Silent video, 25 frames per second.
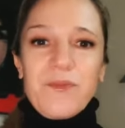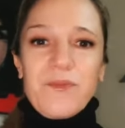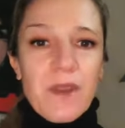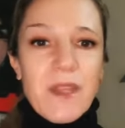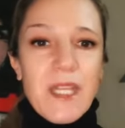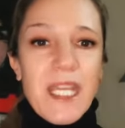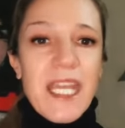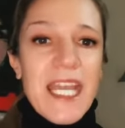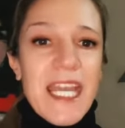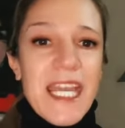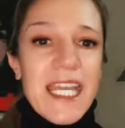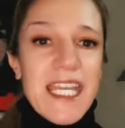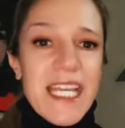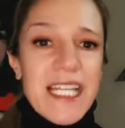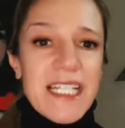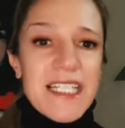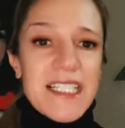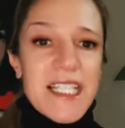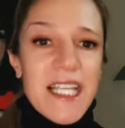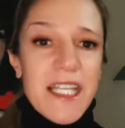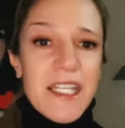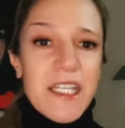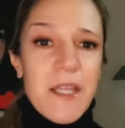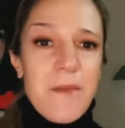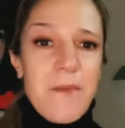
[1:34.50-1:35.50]
e alle sette e
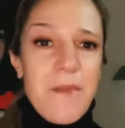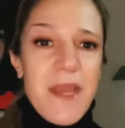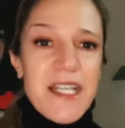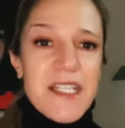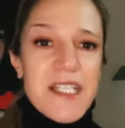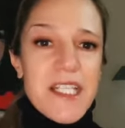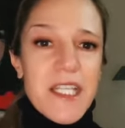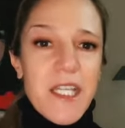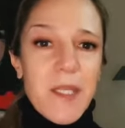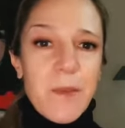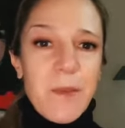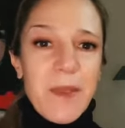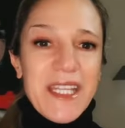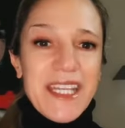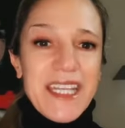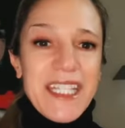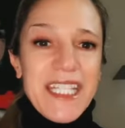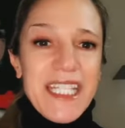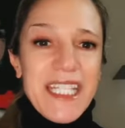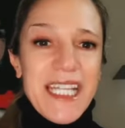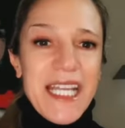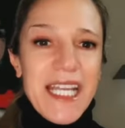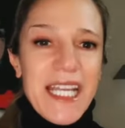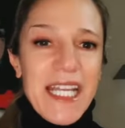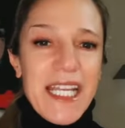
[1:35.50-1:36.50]
mezza di mattina
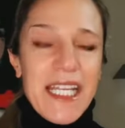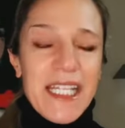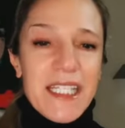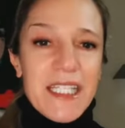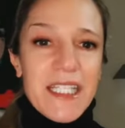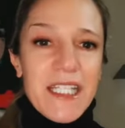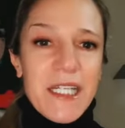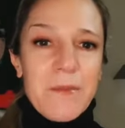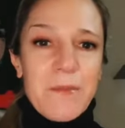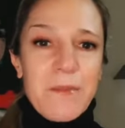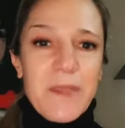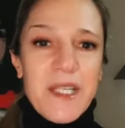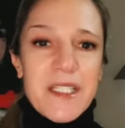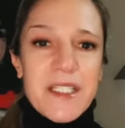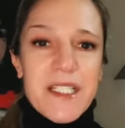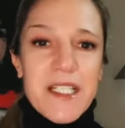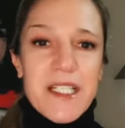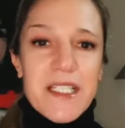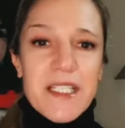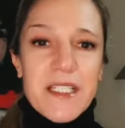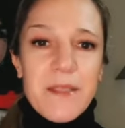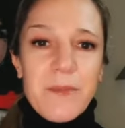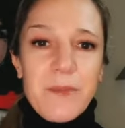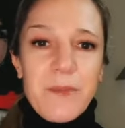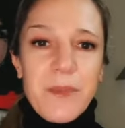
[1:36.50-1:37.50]
entra in piazza San
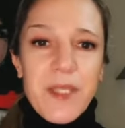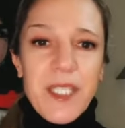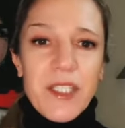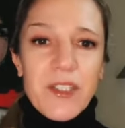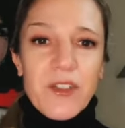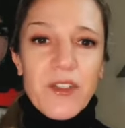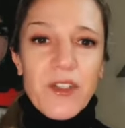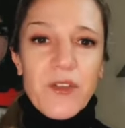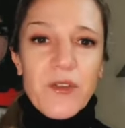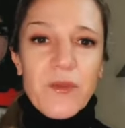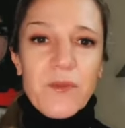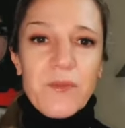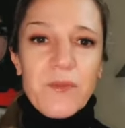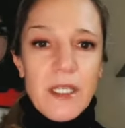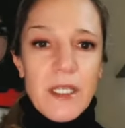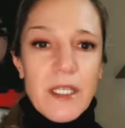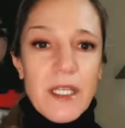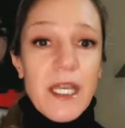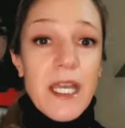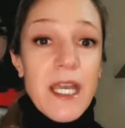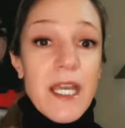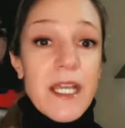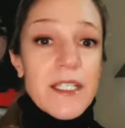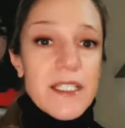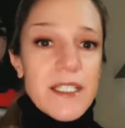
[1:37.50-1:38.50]
Pietro.
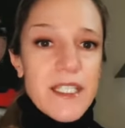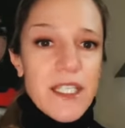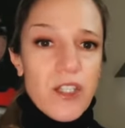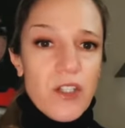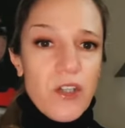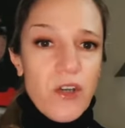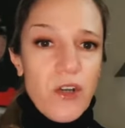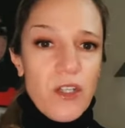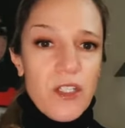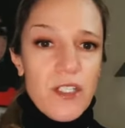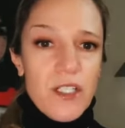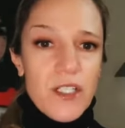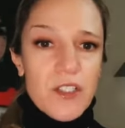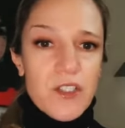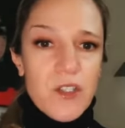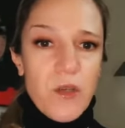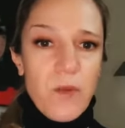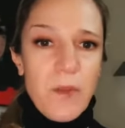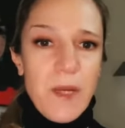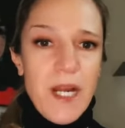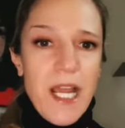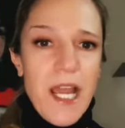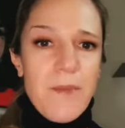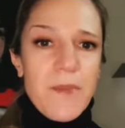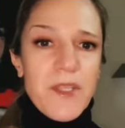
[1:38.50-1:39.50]
Si toglie il
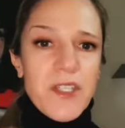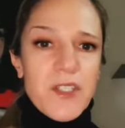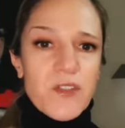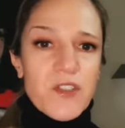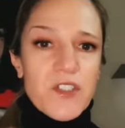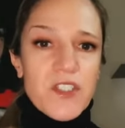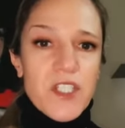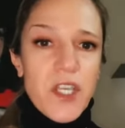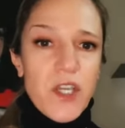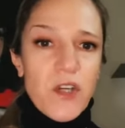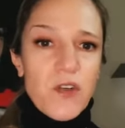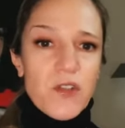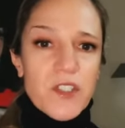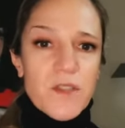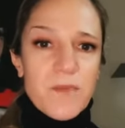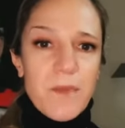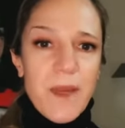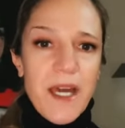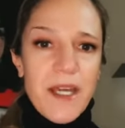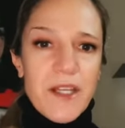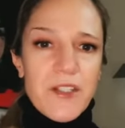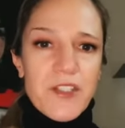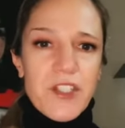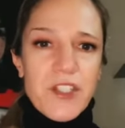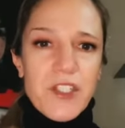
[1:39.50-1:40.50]
soprabito, si cosparge
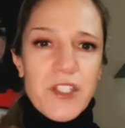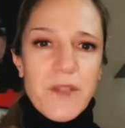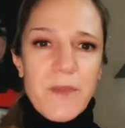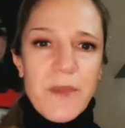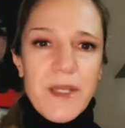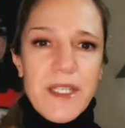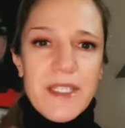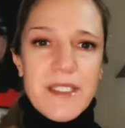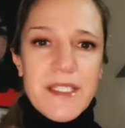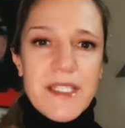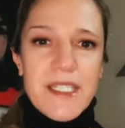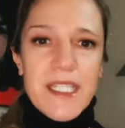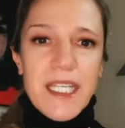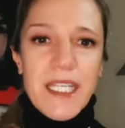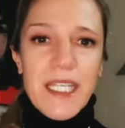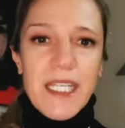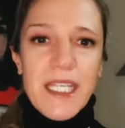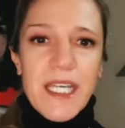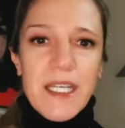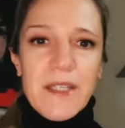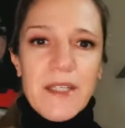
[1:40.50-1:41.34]
di benzina